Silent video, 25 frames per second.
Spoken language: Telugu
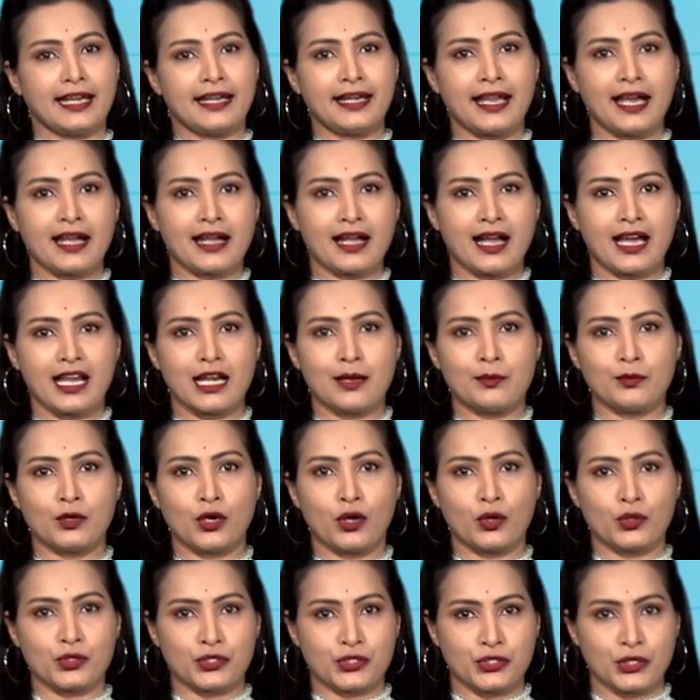
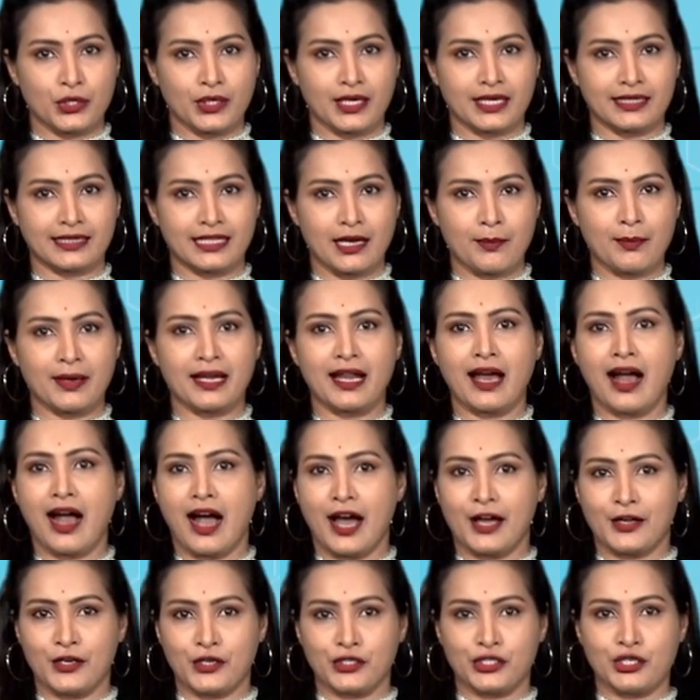ఎండాకాలంలో ఉష్ణోగ్రత మన
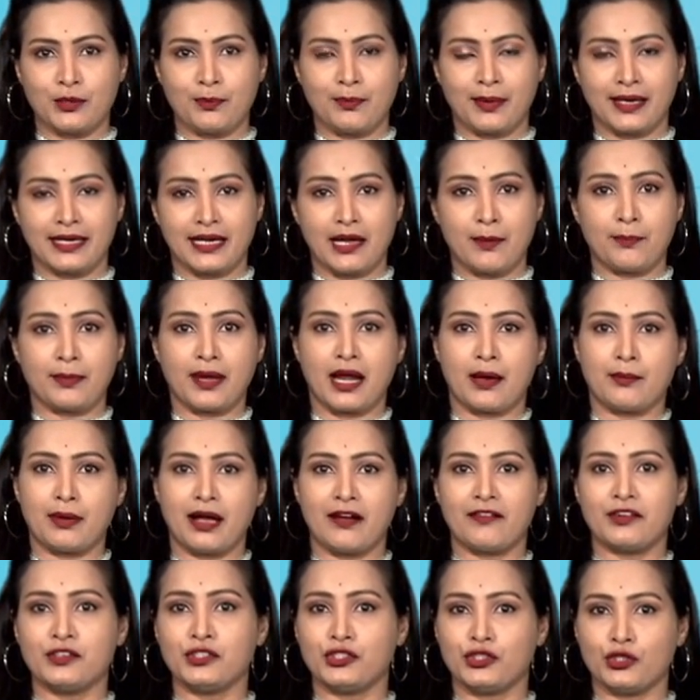ఆరోగ్యం పైన
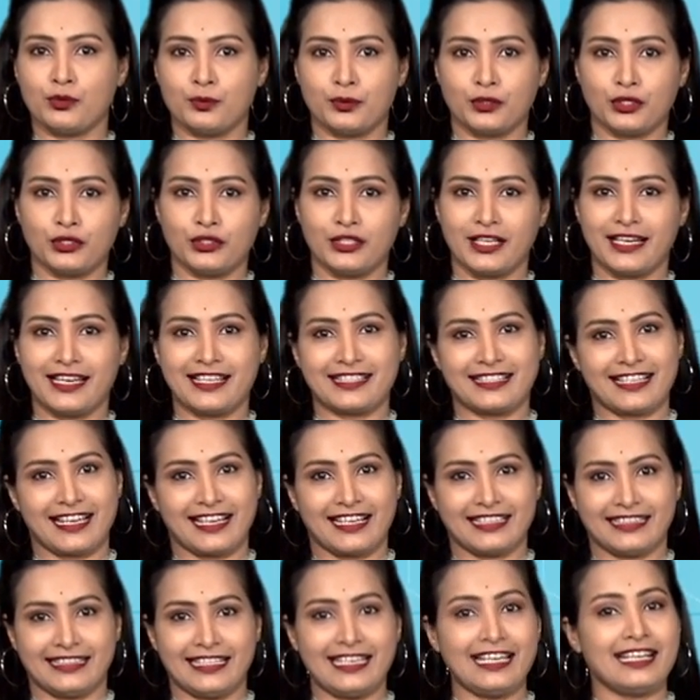ప్రభావం చూపుతుందన్న
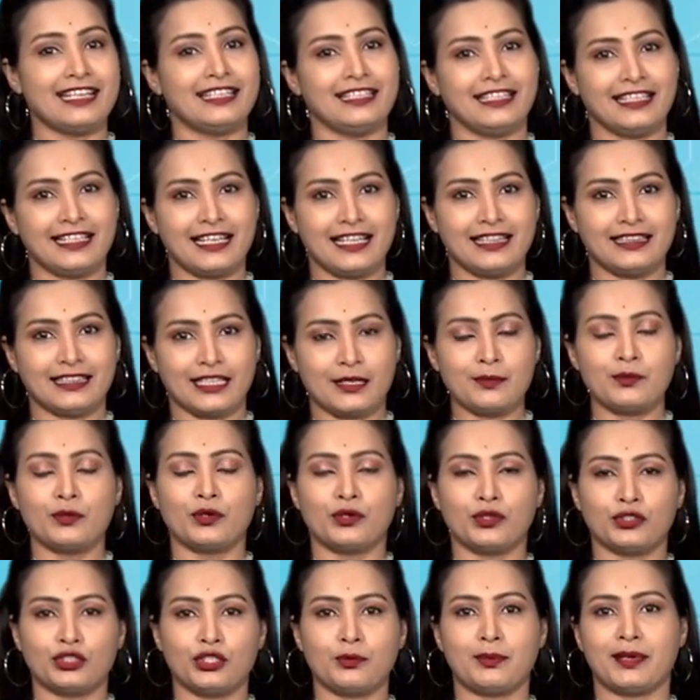సంగతి నిరంతరం
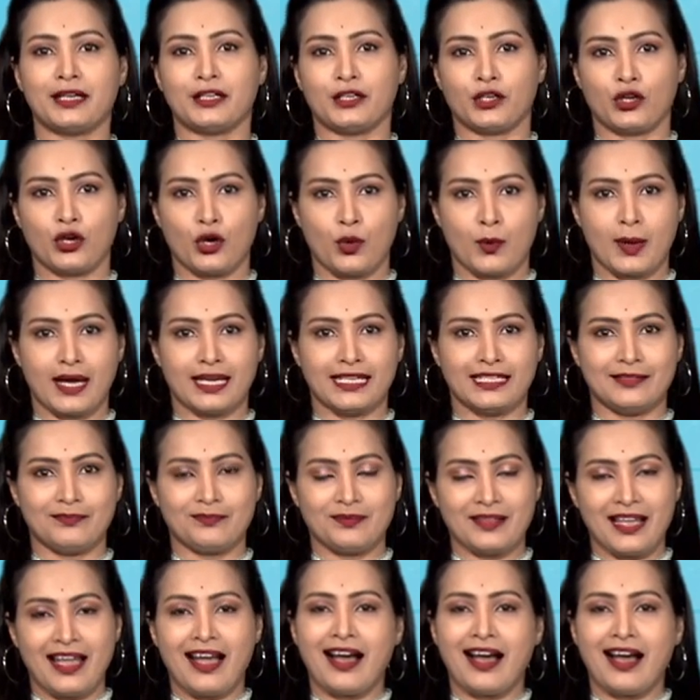గుర్తుపెట్టుకోవాలి